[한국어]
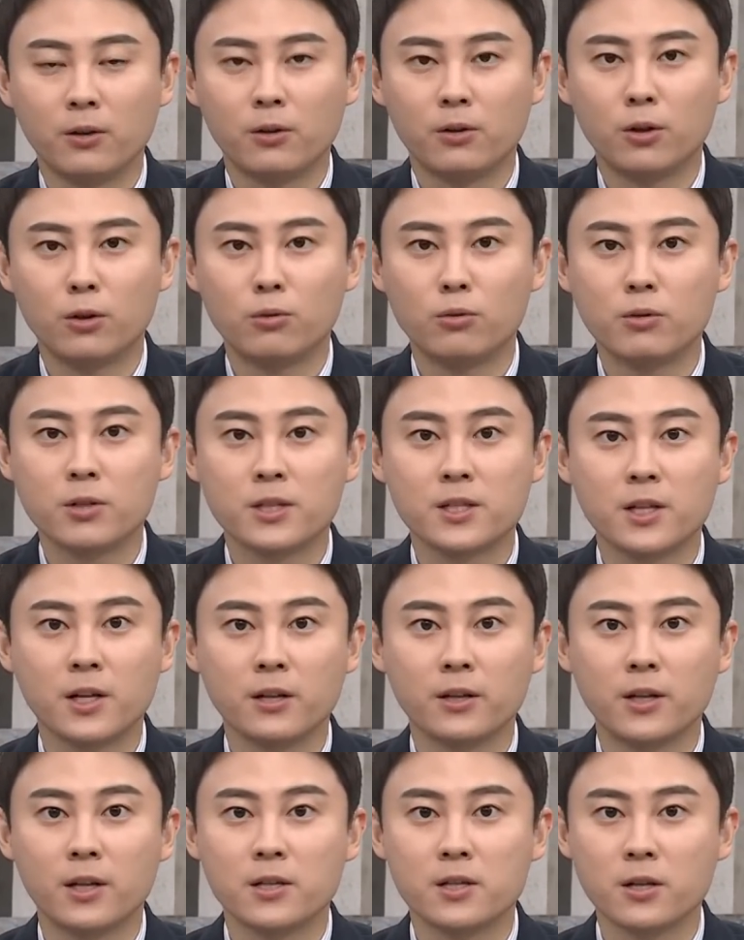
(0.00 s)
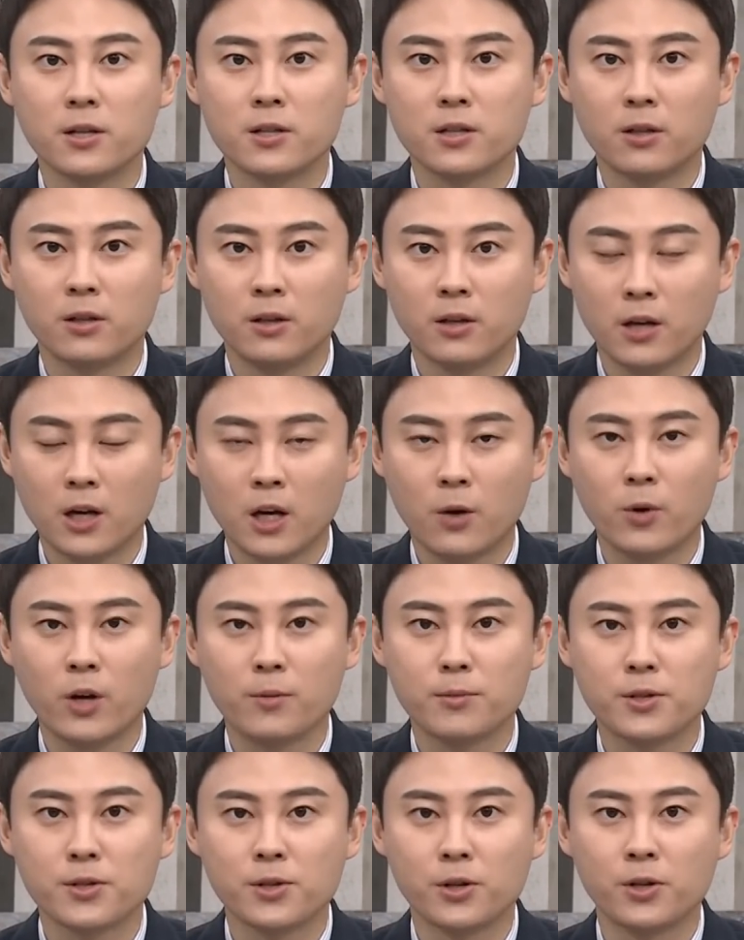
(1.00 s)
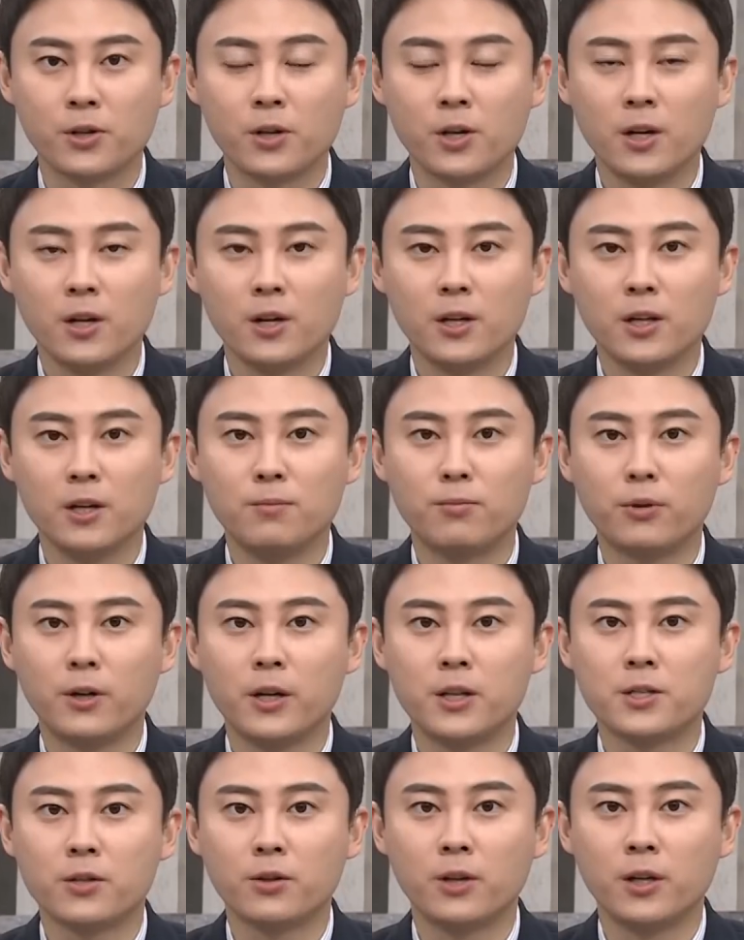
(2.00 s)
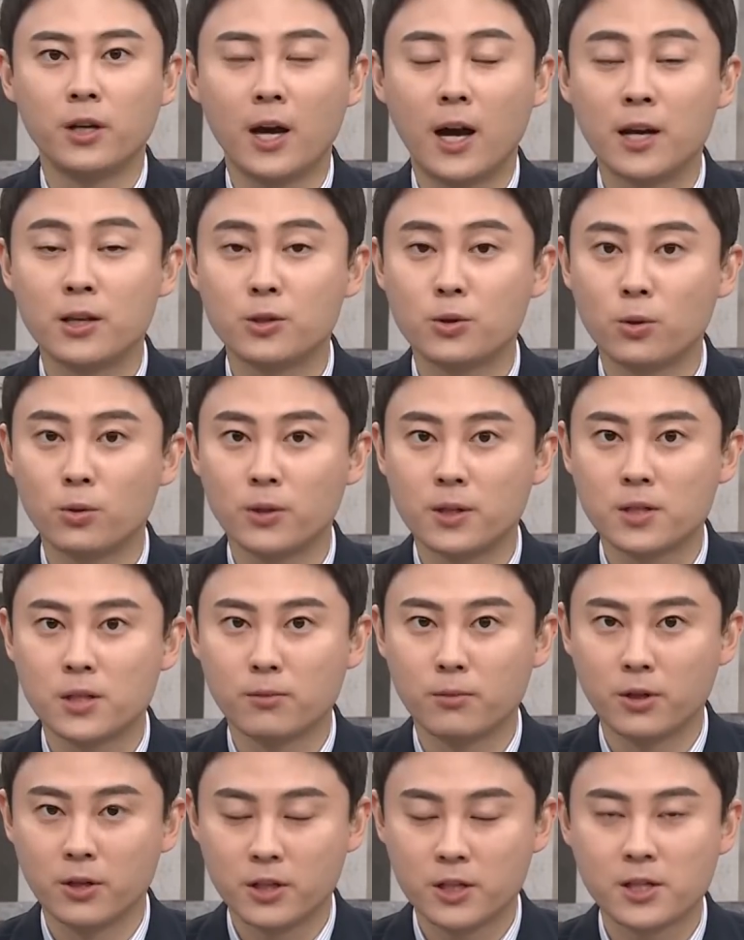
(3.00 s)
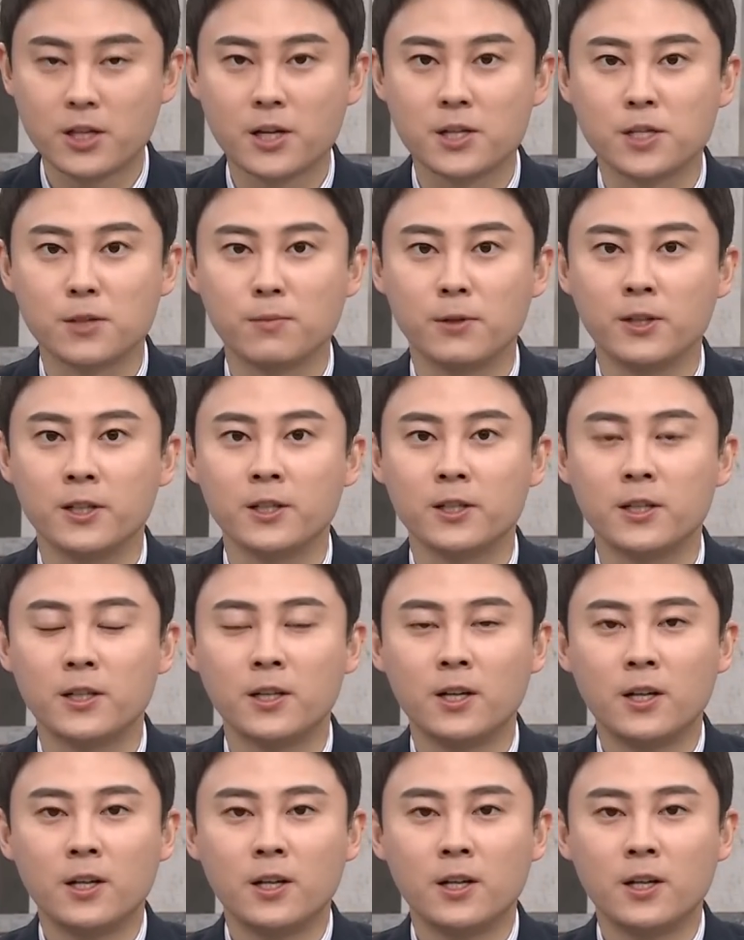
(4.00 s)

결국 시장 예상치를 하회하면서 인플레이션이 안정됐음을 시사했습니다.